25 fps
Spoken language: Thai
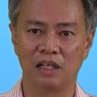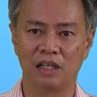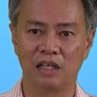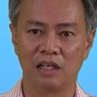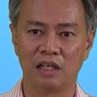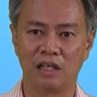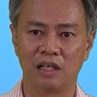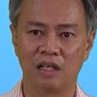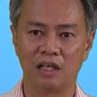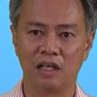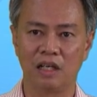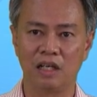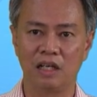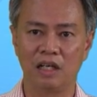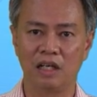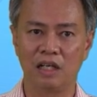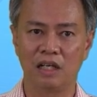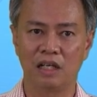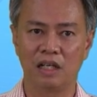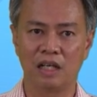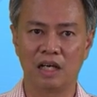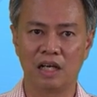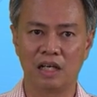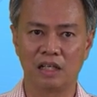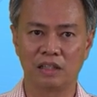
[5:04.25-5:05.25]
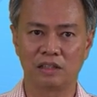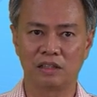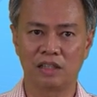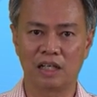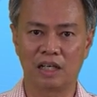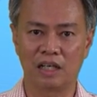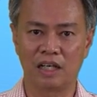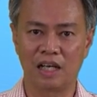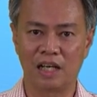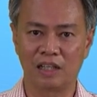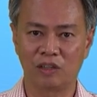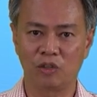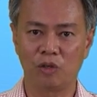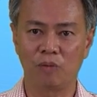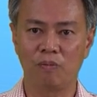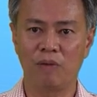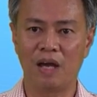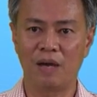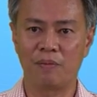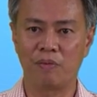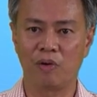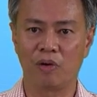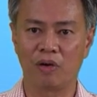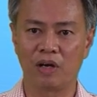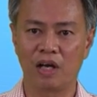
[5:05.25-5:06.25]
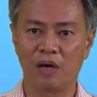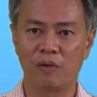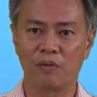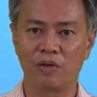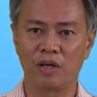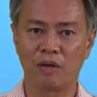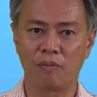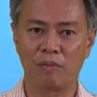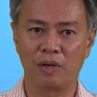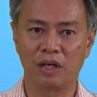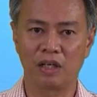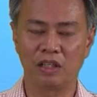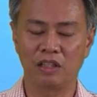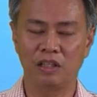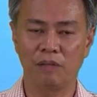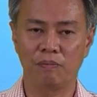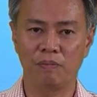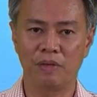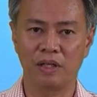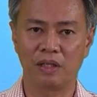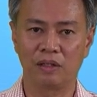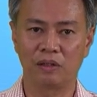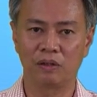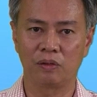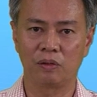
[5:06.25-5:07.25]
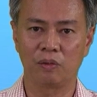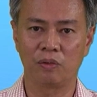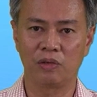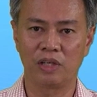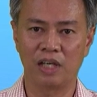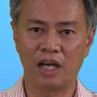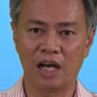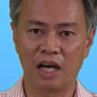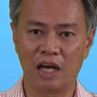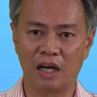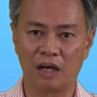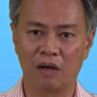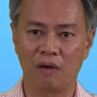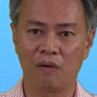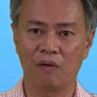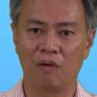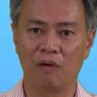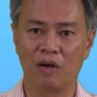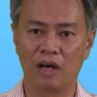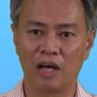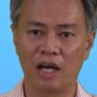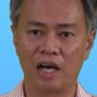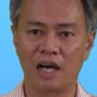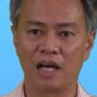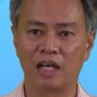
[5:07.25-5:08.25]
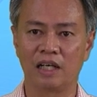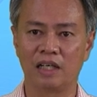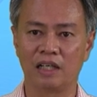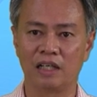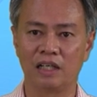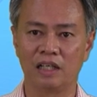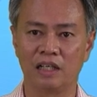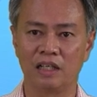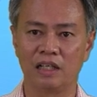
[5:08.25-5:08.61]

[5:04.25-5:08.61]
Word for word: 4จากงานต้นแบบของเราเนี่ยมันก็จะเป็นตัวอย่างของการ